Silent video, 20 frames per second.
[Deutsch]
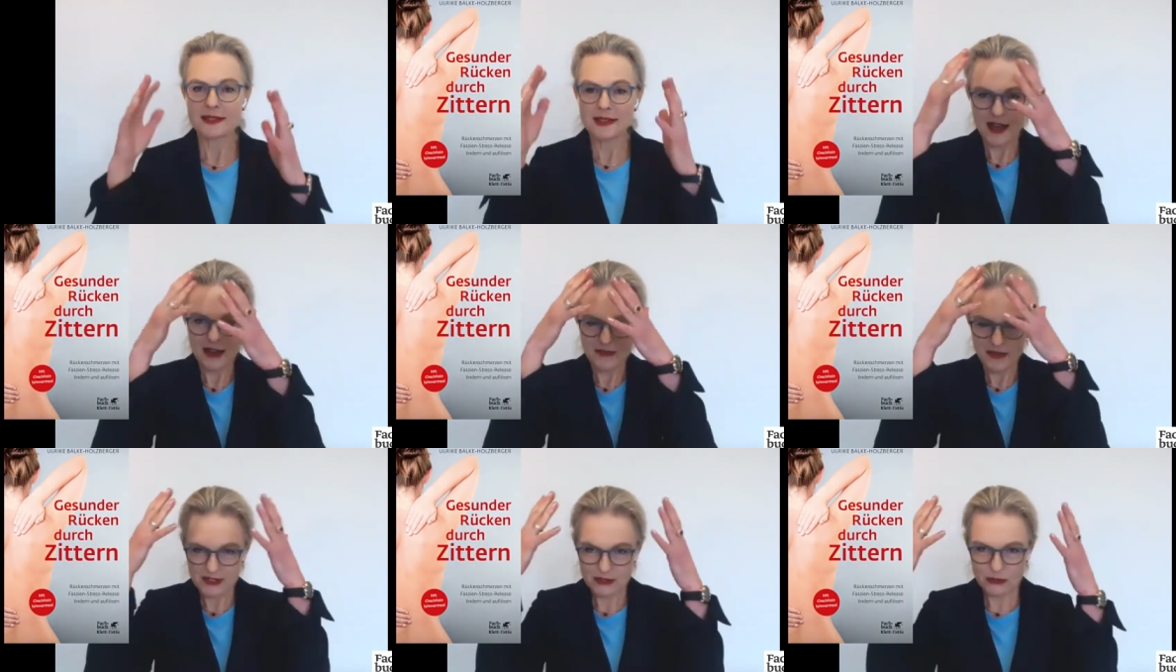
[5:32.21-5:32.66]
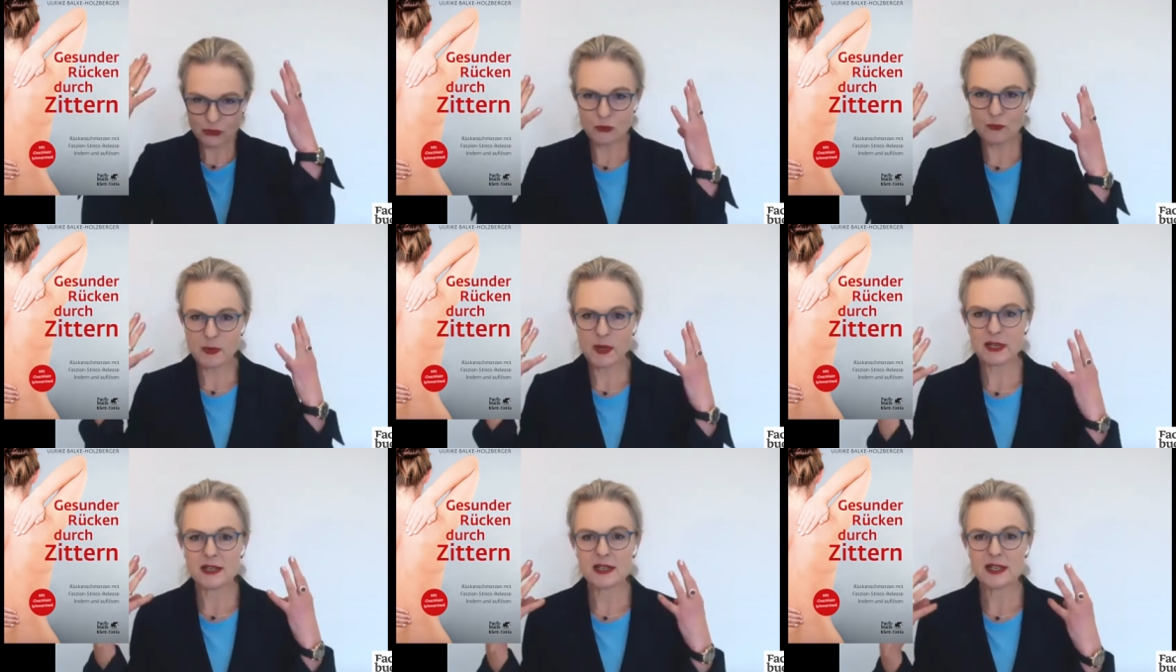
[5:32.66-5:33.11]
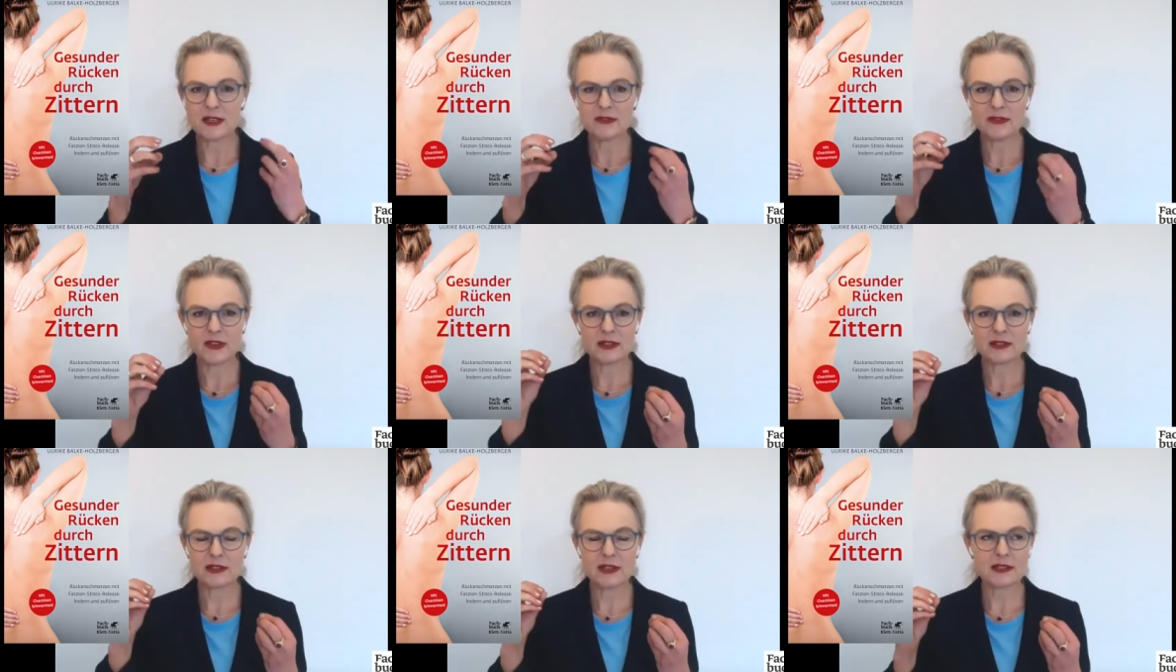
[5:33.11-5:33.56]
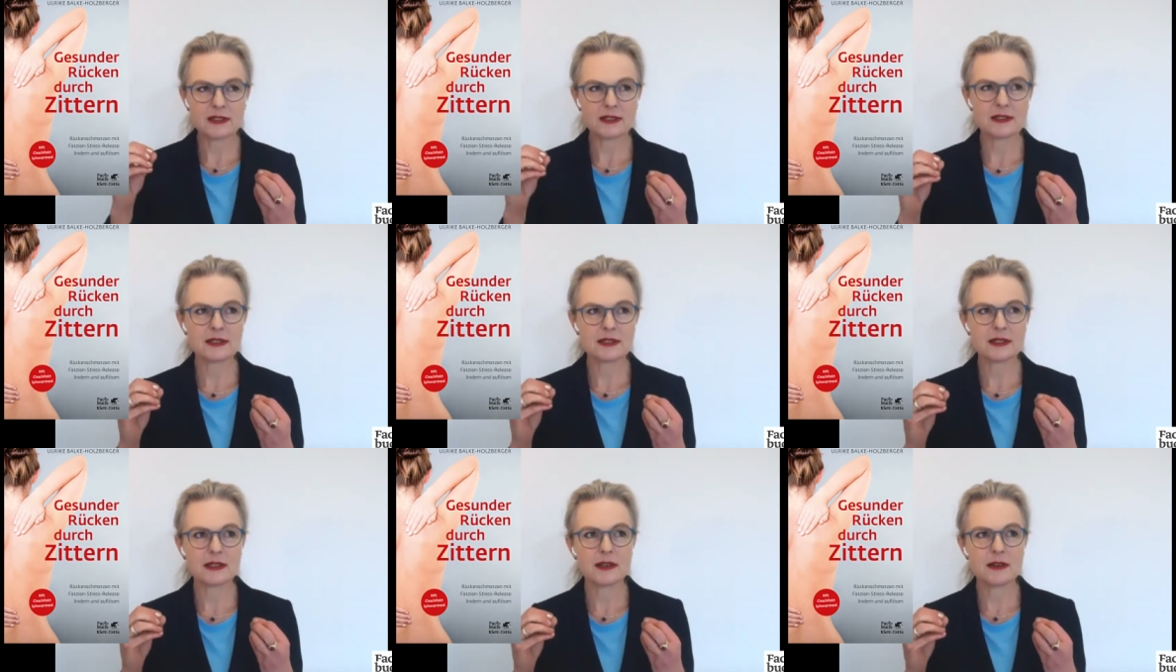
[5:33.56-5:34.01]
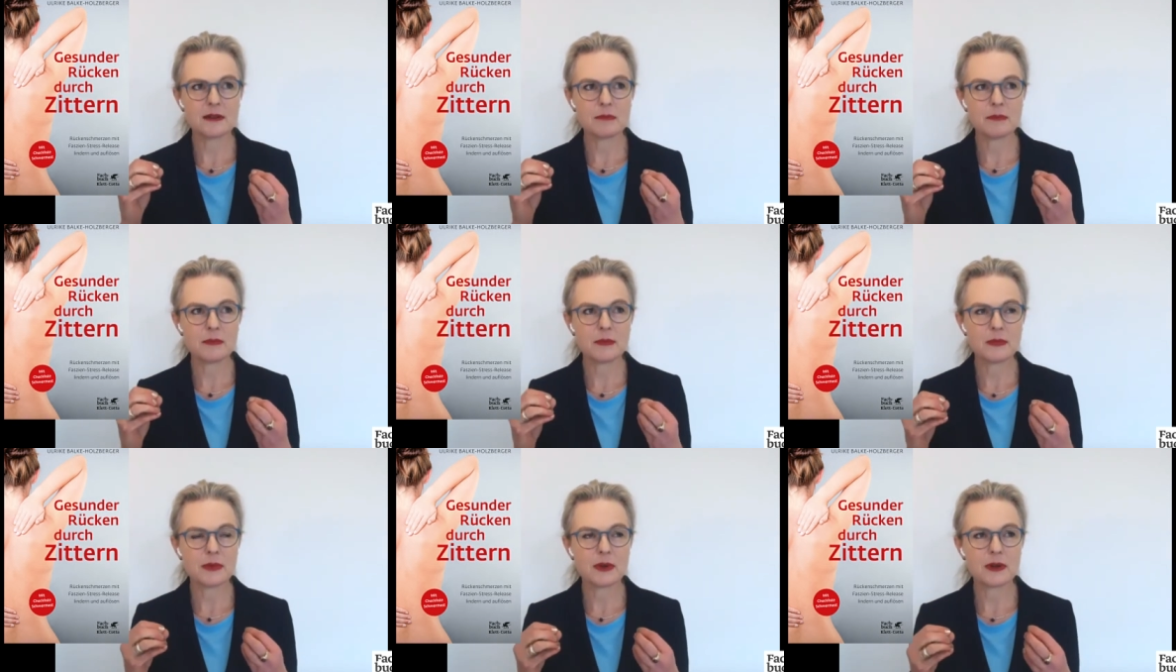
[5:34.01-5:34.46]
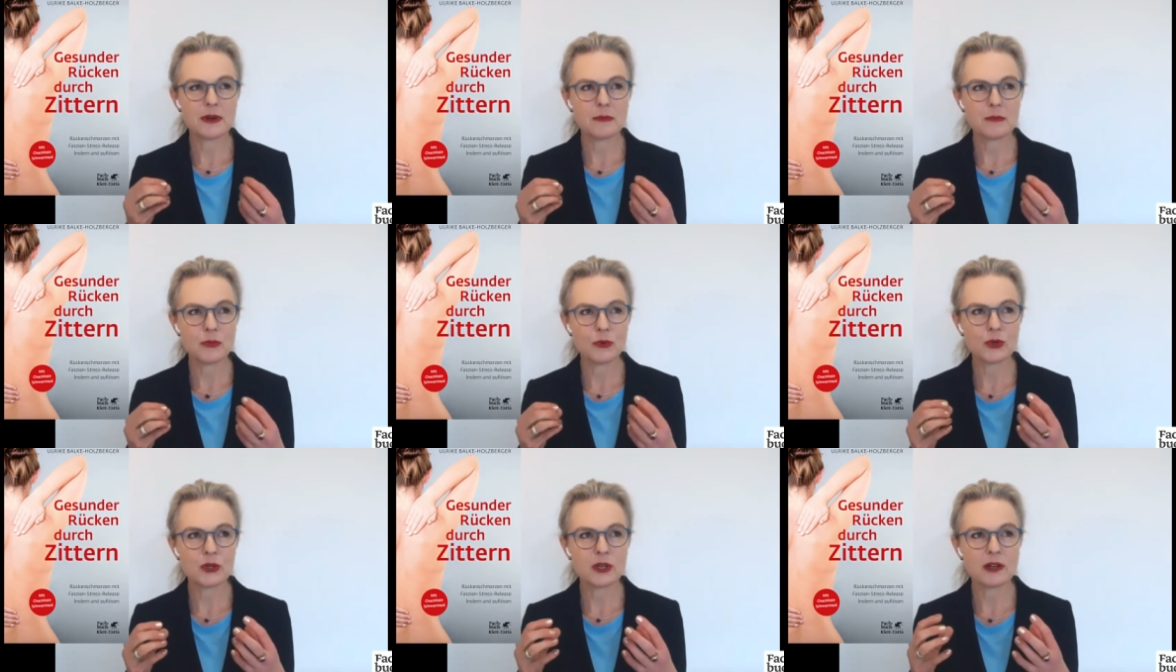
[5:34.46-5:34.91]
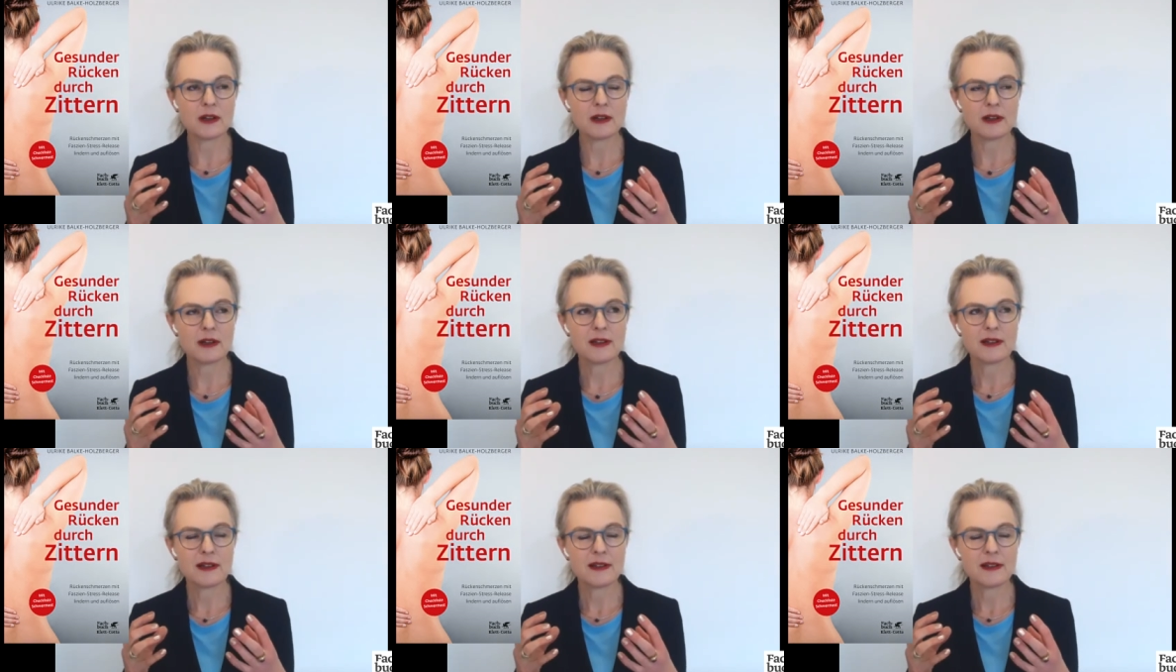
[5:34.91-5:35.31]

ja, was drüber liegt, wenn das ähm, ähm, oder